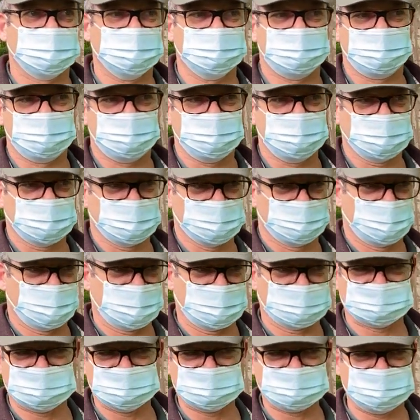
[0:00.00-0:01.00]
et puis comment
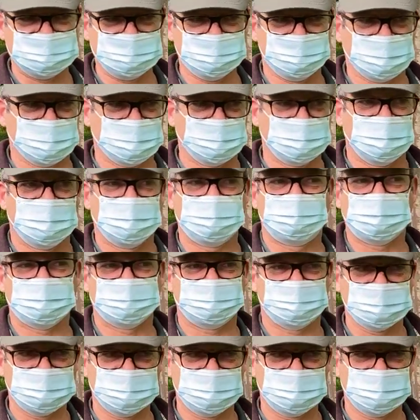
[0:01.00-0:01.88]
accessible un peu avant